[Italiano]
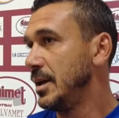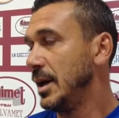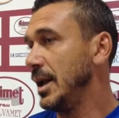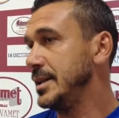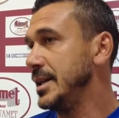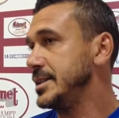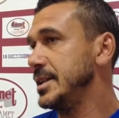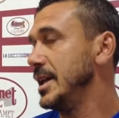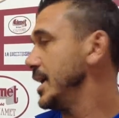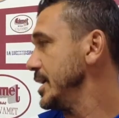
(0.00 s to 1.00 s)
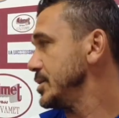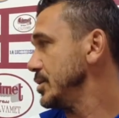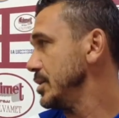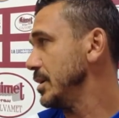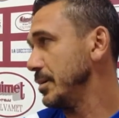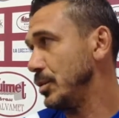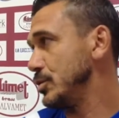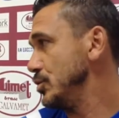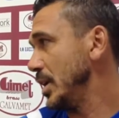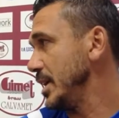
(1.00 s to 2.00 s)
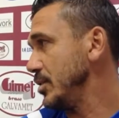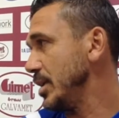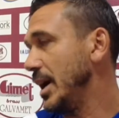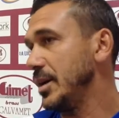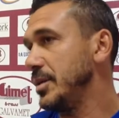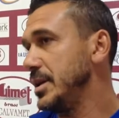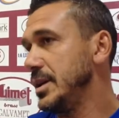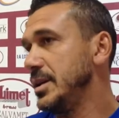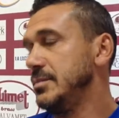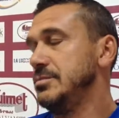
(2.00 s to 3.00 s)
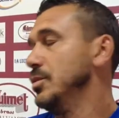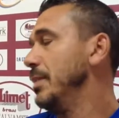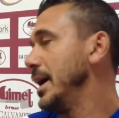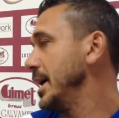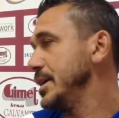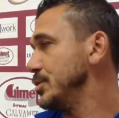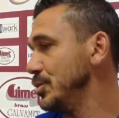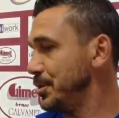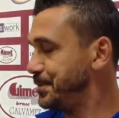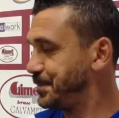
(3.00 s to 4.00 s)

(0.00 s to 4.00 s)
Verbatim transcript: all'altezza dell'Arezzo, perché poi sono giovani titolari, quindi non manca nessuno